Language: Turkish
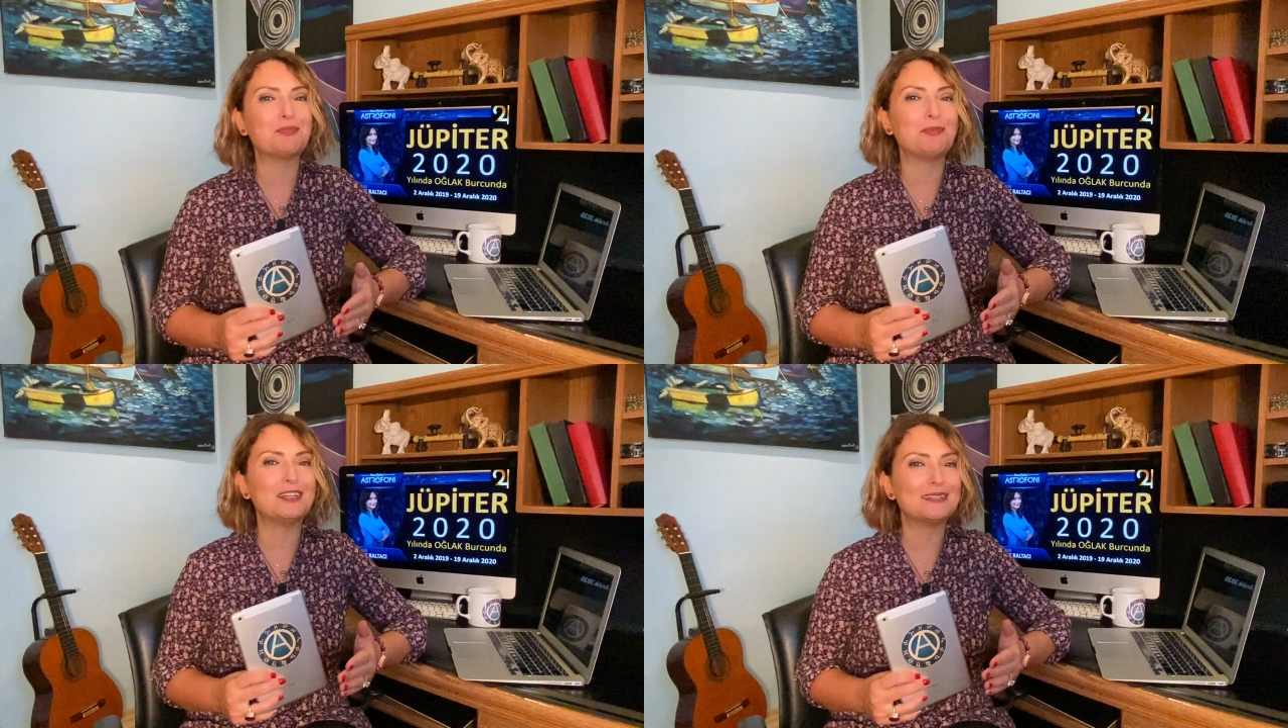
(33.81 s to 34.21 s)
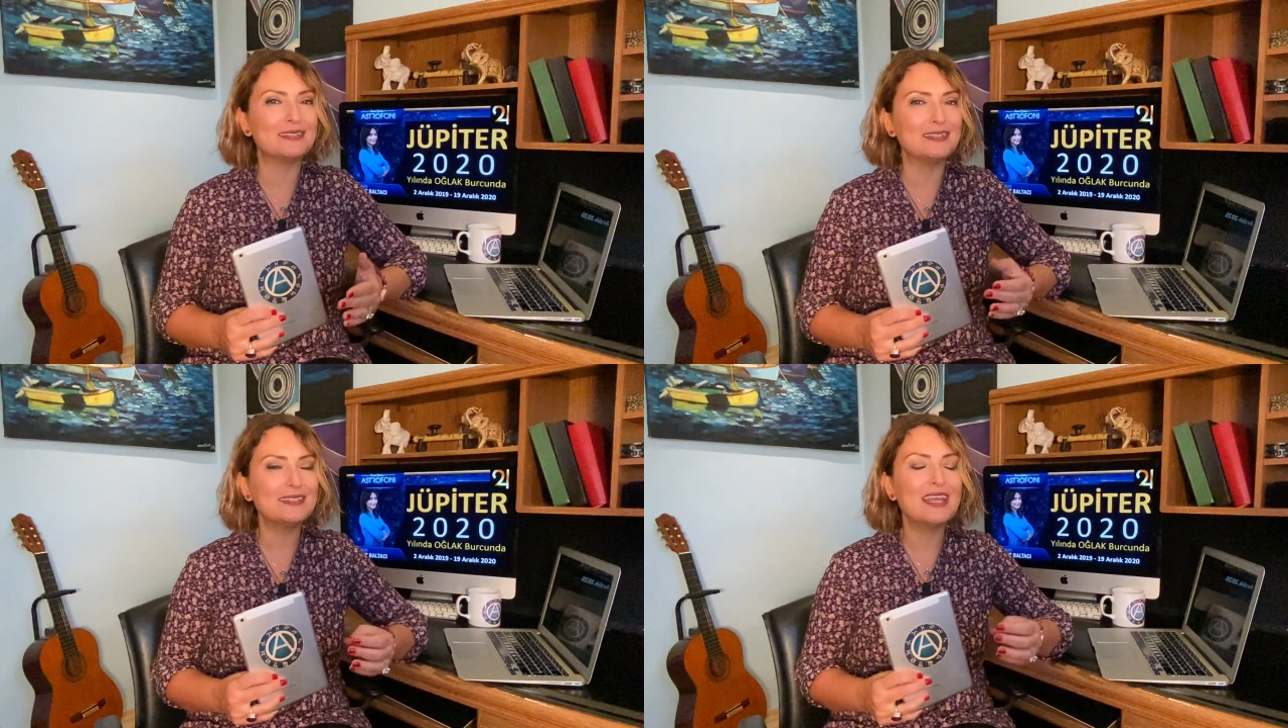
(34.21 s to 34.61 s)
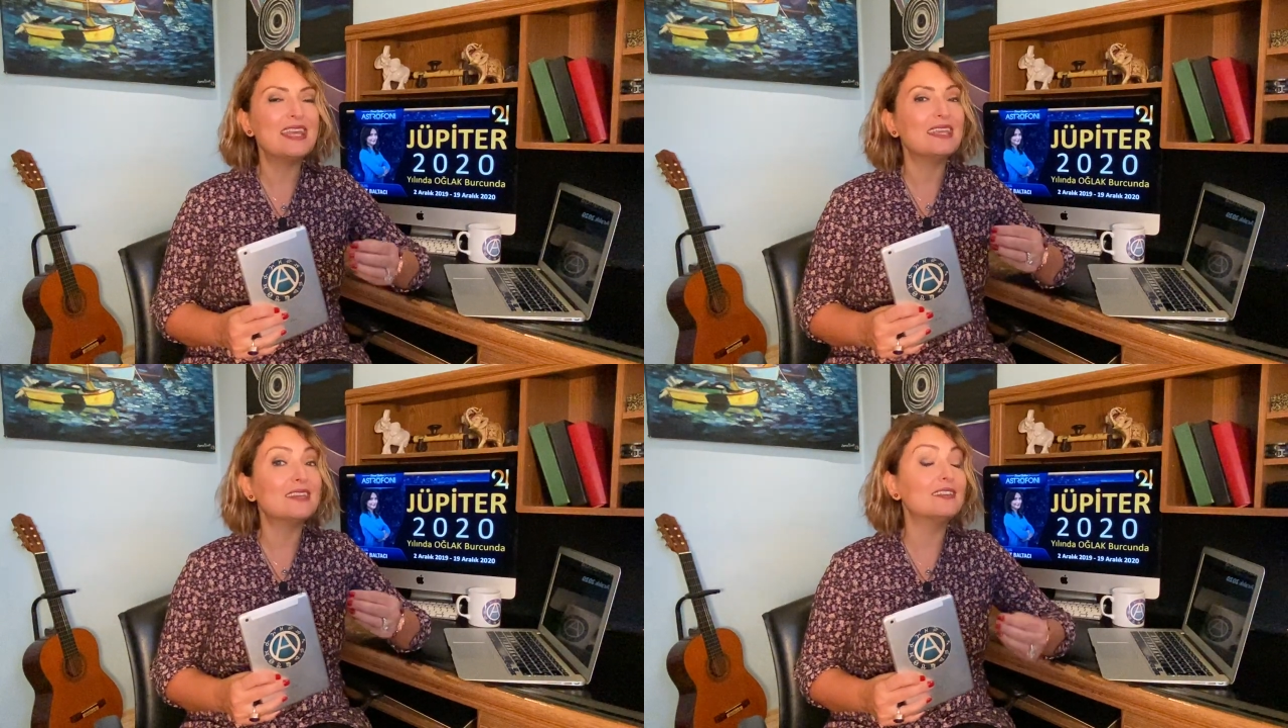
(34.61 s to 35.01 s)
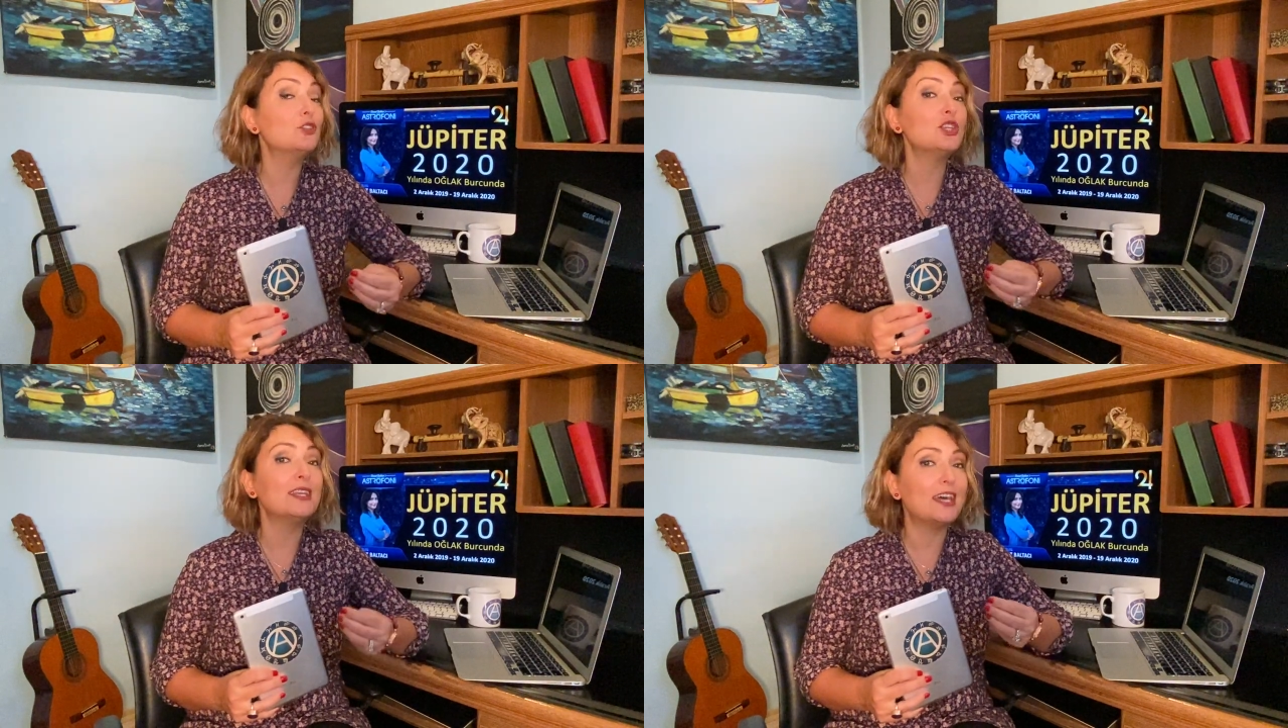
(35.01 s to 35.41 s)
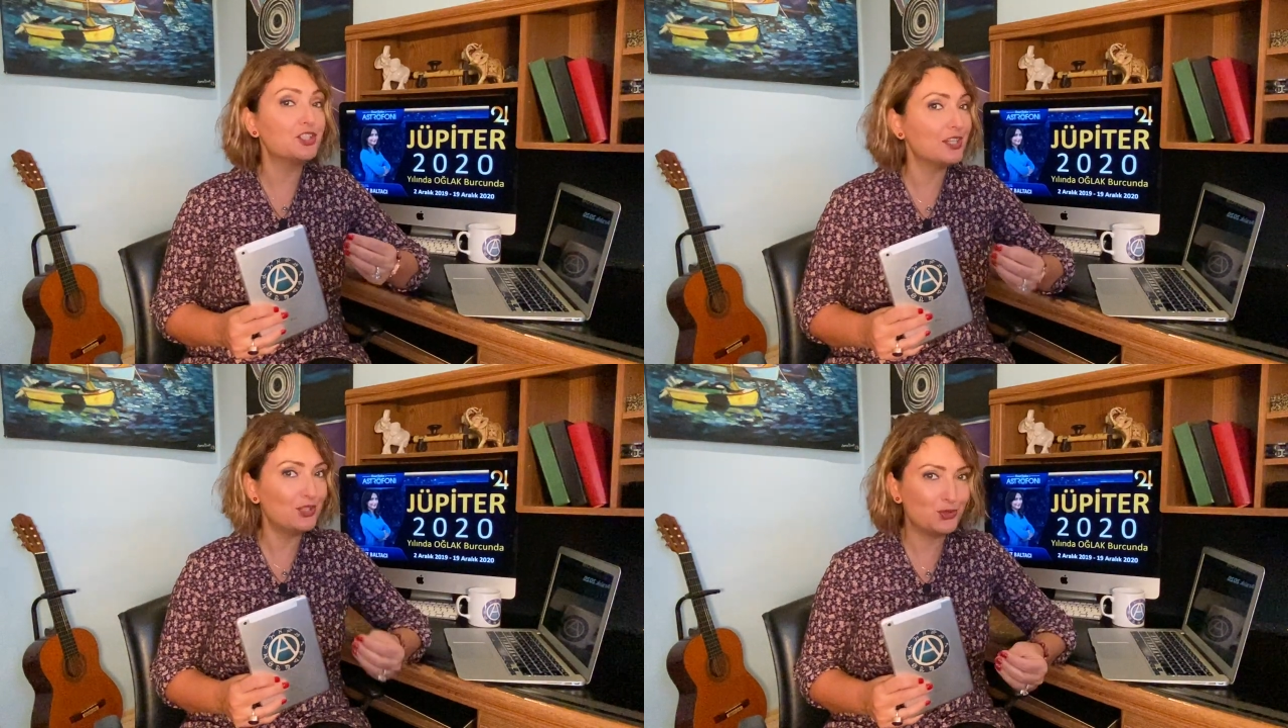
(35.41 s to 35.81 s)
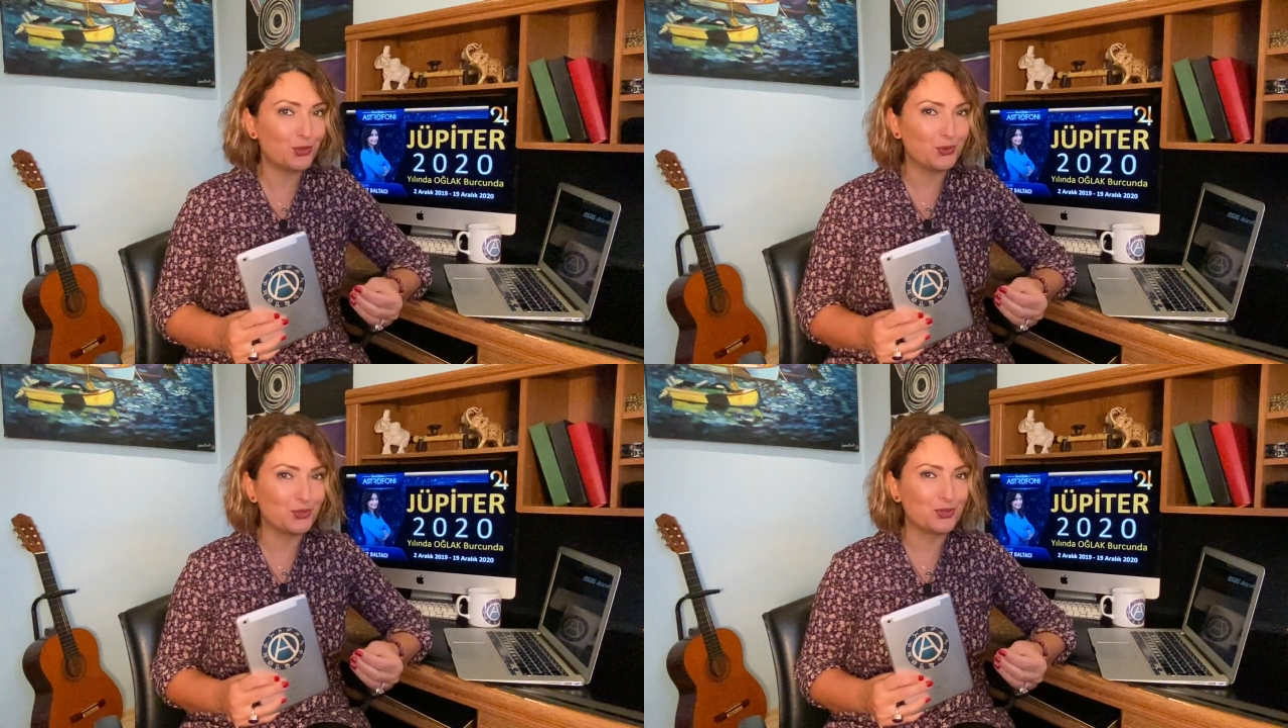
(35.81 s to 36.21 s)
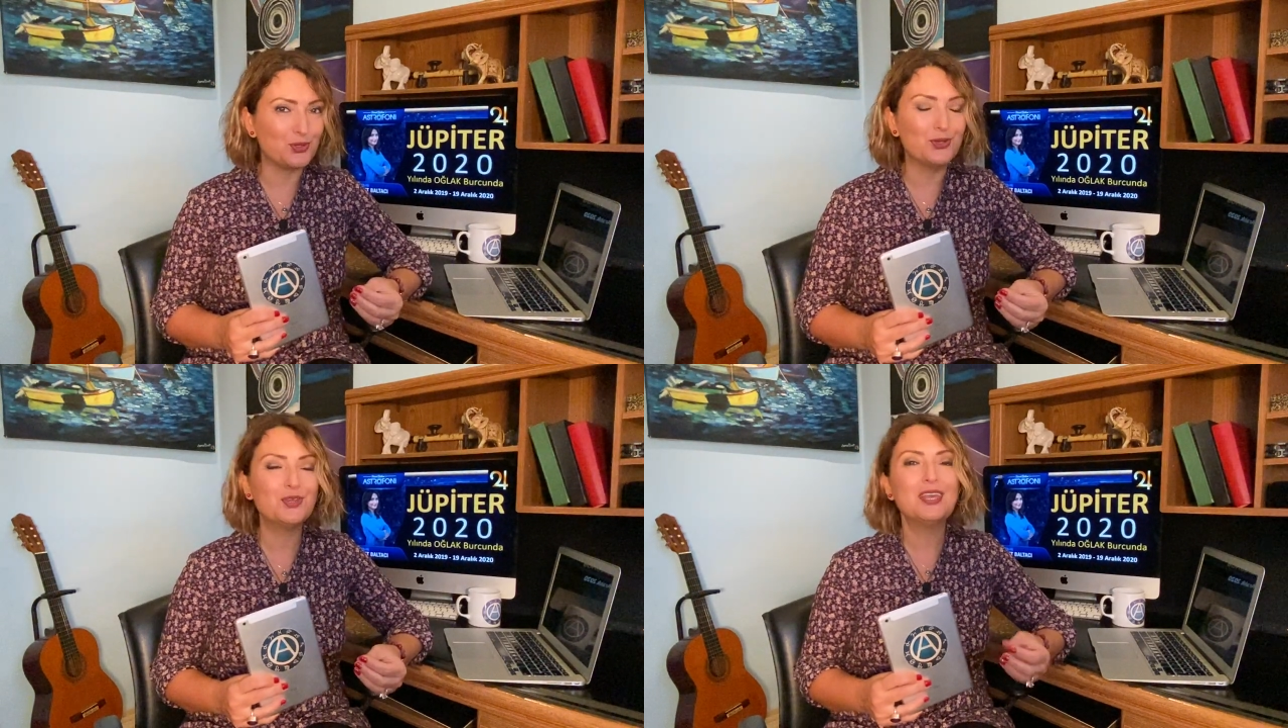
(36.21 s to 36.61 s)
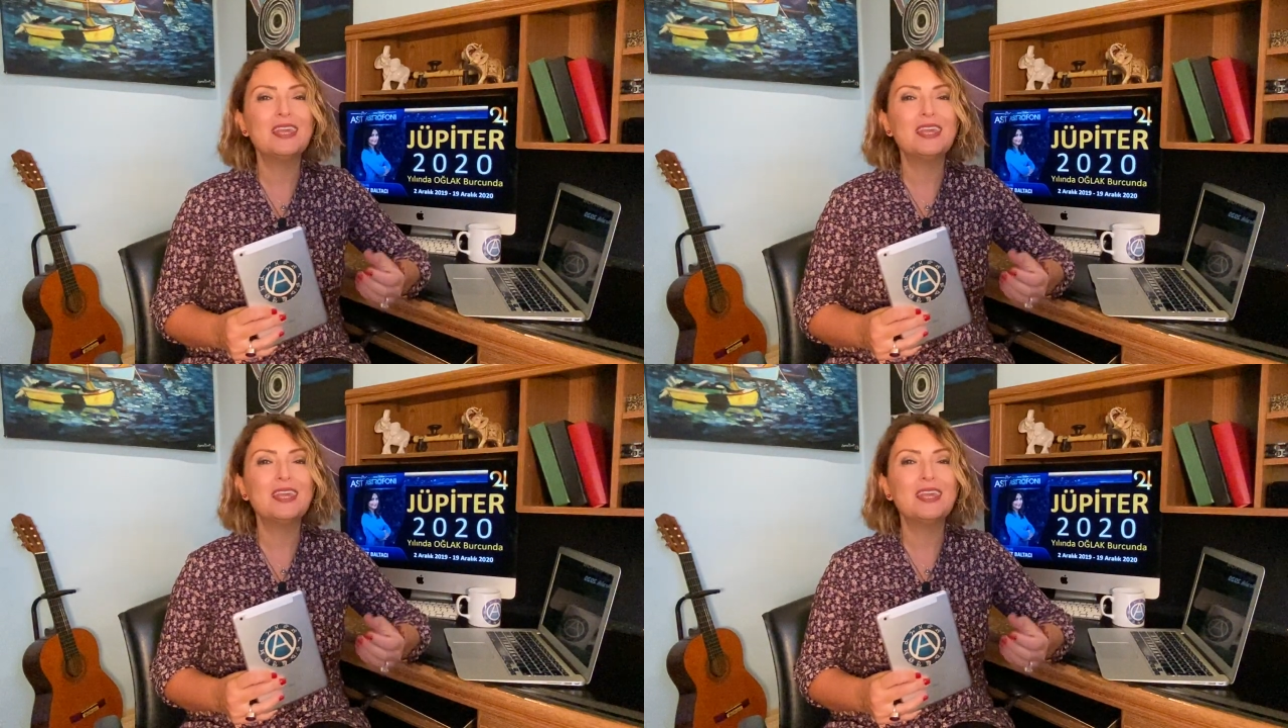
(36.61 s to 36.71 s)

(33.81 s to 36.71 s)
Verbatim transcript: yapabilirsiniz. Yaratıcı enerjiniz çok güçlü.